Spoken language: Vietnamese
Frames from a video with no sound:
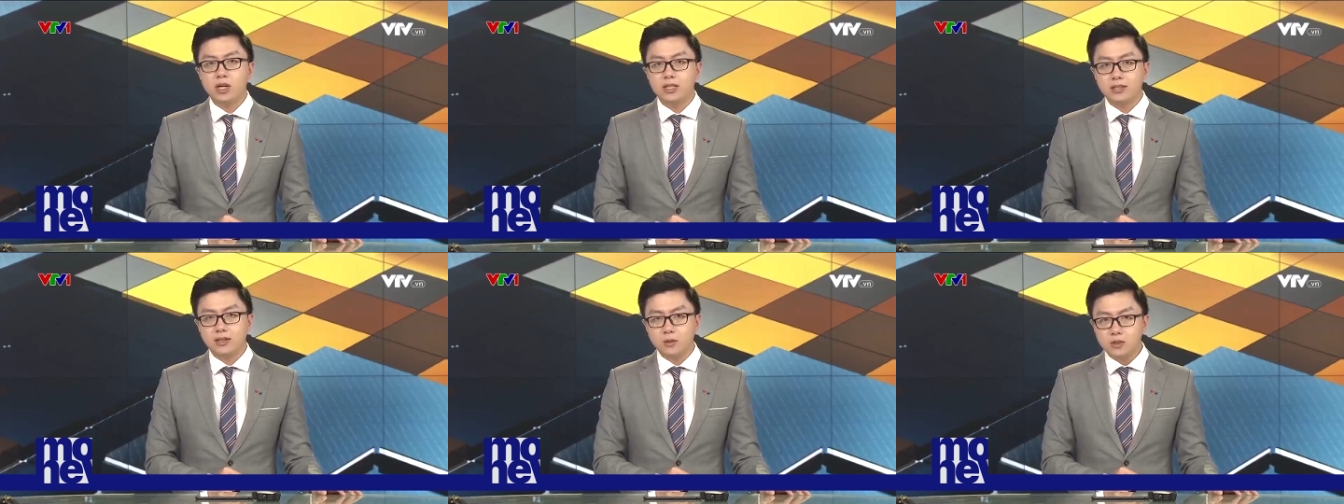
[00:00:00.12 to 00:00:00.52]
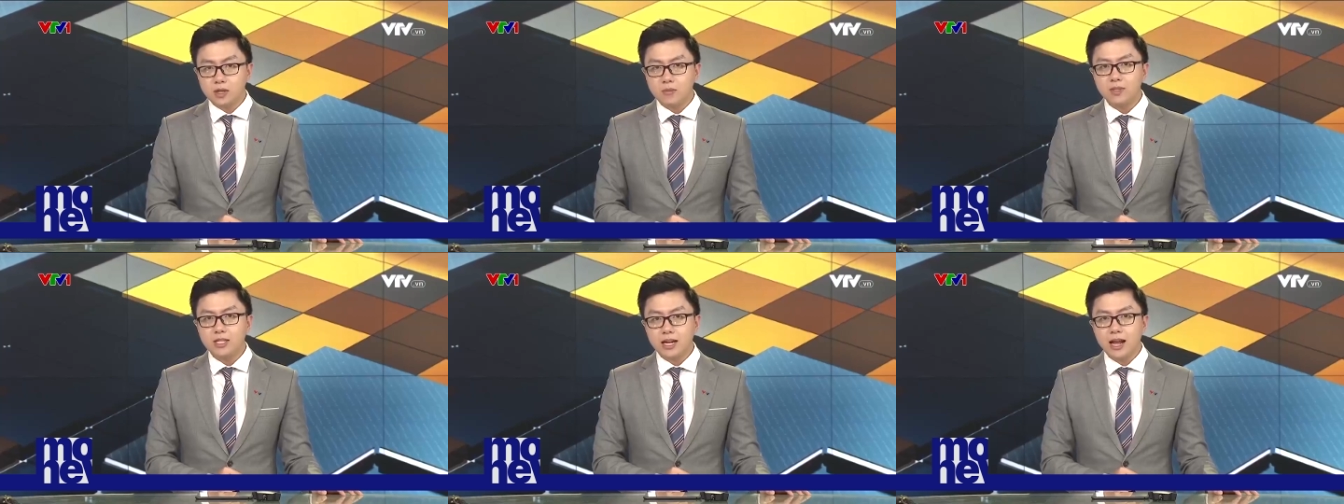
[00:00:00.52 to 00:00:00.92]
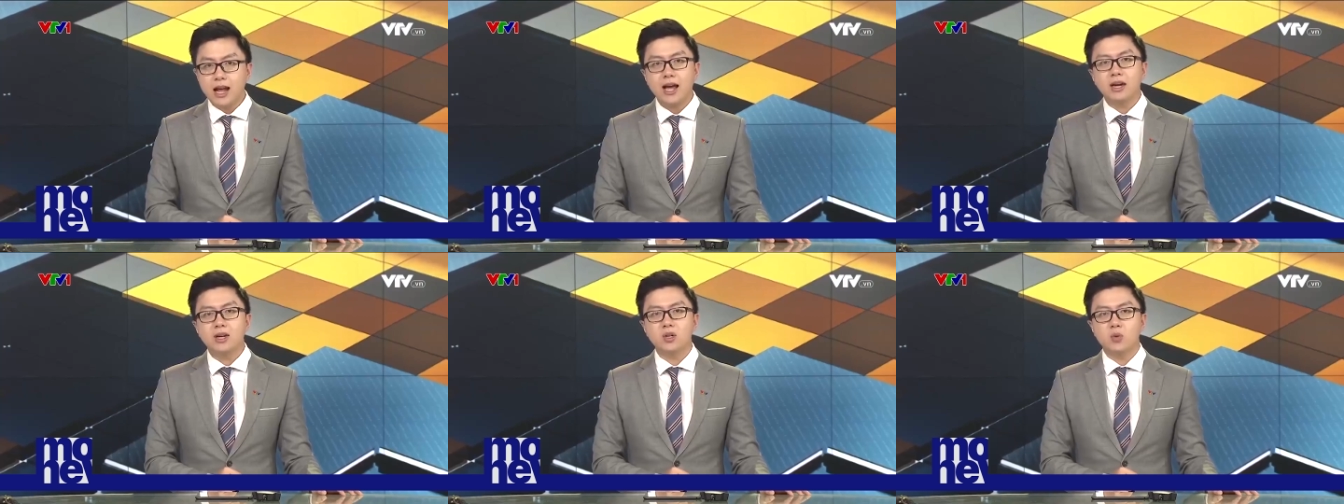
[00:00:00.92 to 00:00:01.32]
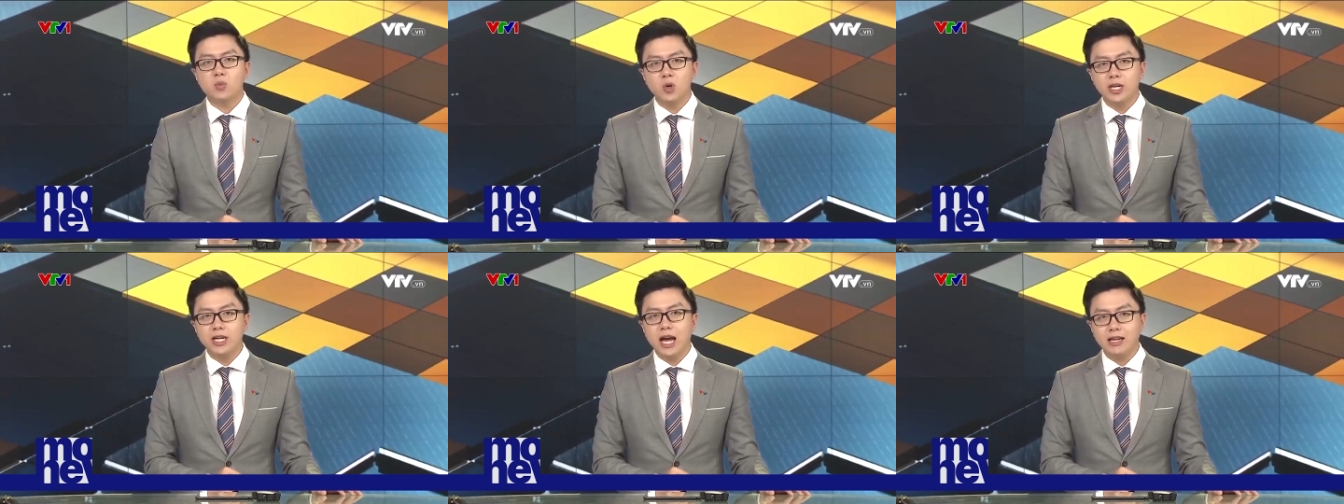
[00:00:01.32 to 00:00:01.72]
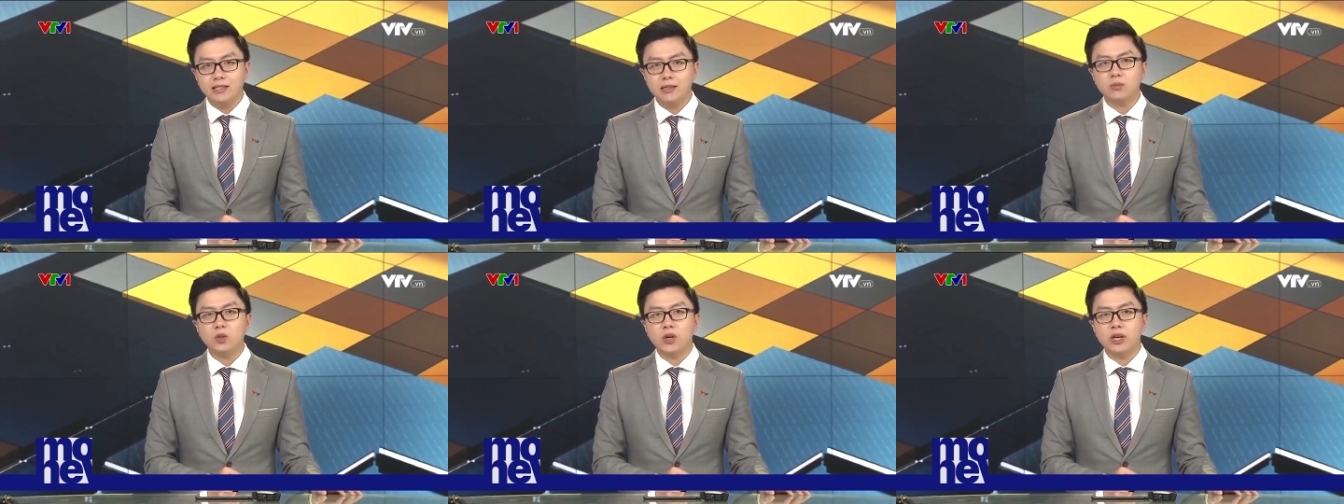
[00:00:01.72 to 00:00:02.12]
một nghìn sáu trăm gian hàng của một
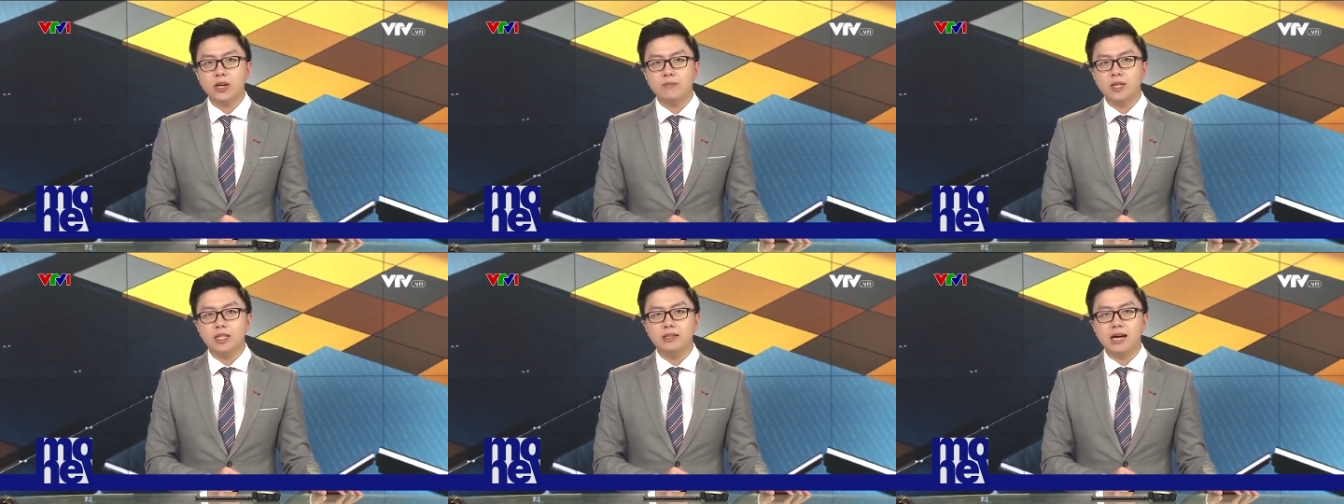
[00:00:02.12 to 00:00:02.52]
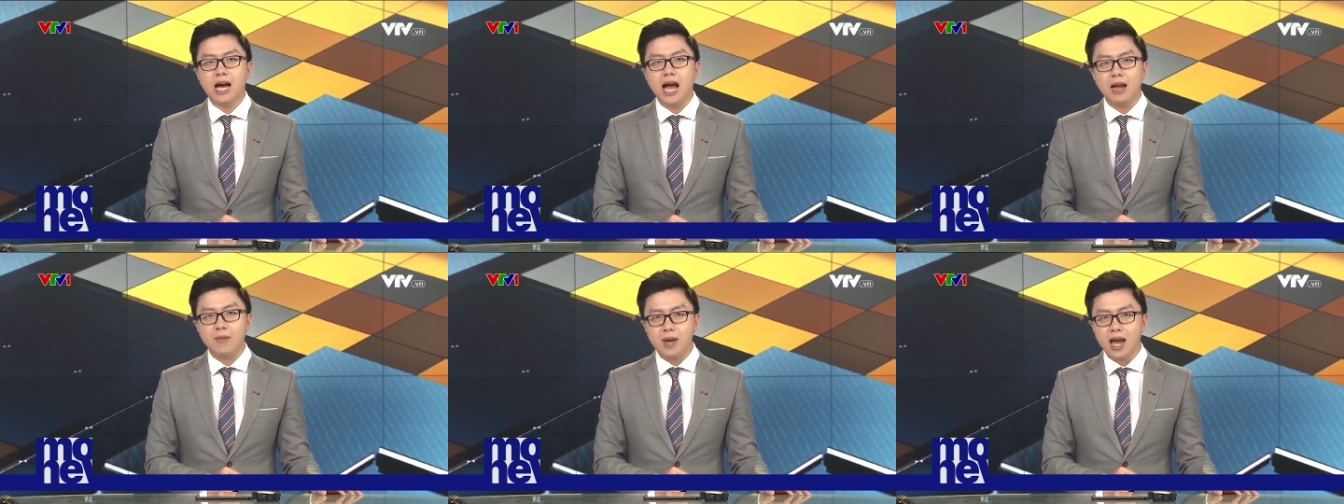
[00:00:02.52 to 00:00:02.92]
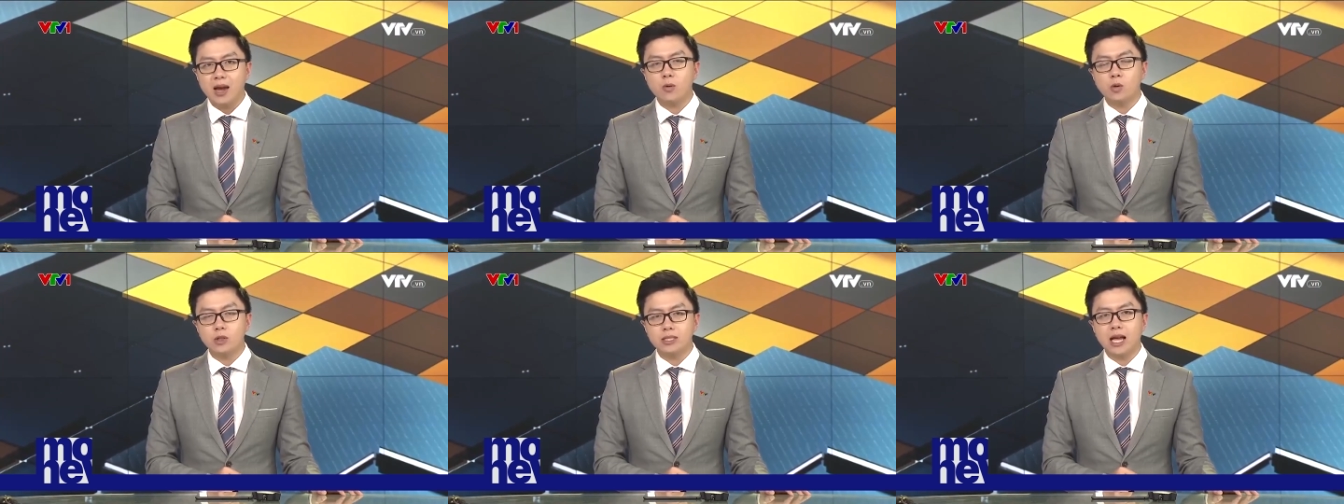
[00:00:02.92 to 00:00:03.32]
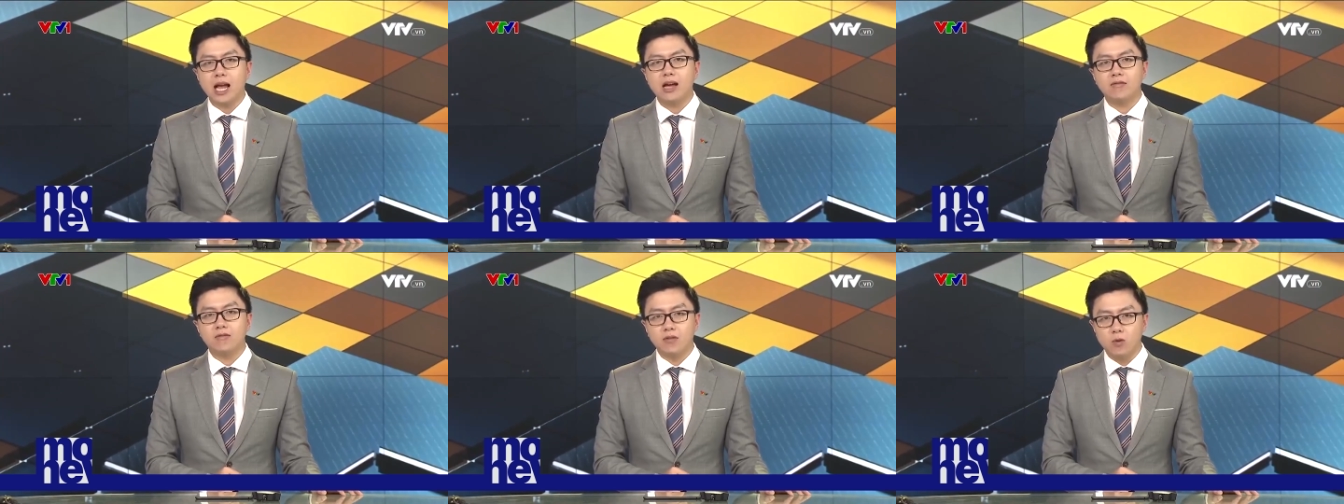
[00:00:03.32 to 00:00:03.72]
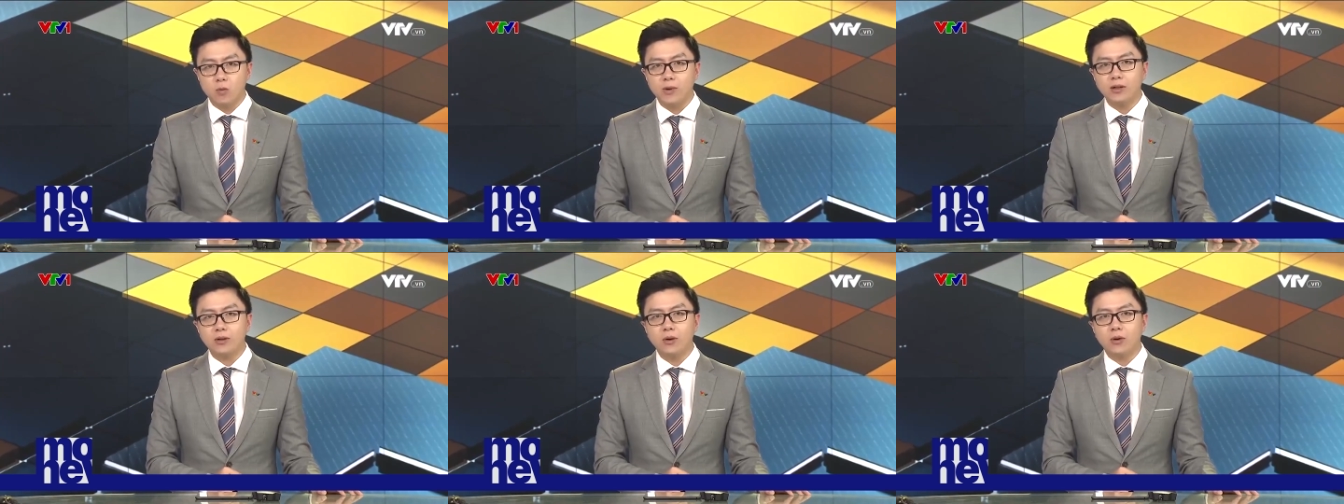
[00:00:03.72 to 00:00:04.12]
nghìn hai trăm doanh nghiệp đến từ hai mươi hai quốc gia
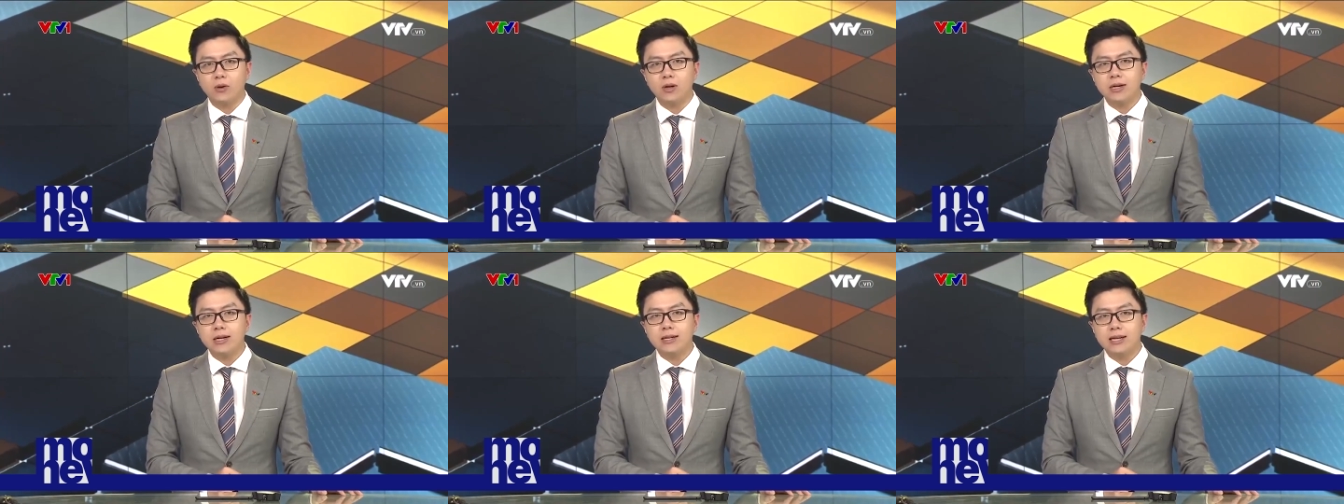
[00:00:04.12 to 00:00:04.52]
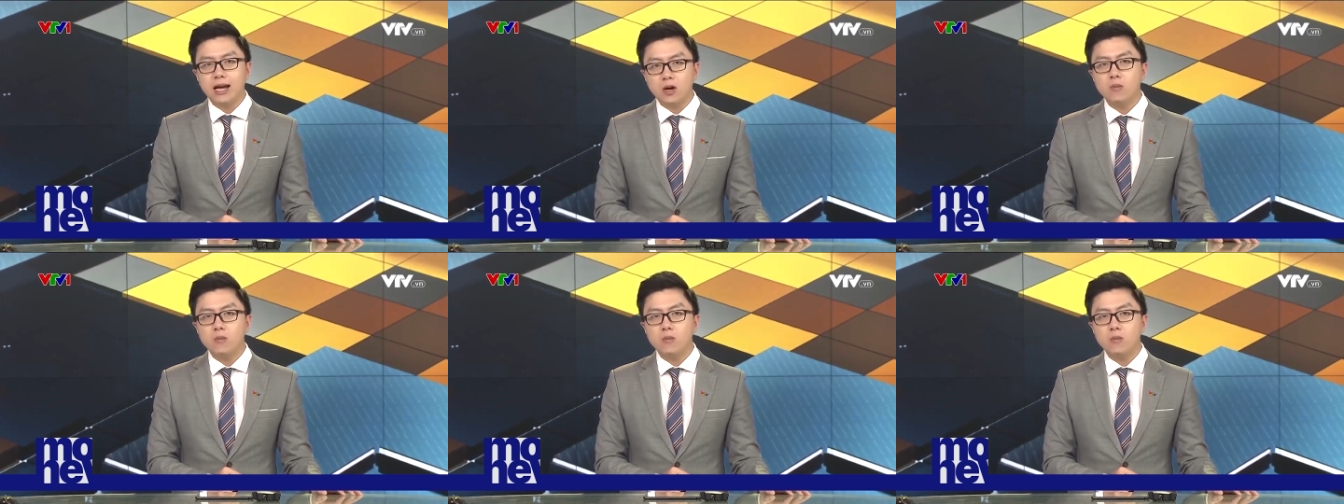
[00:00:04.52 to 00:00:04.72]
và vùng lãnh thổ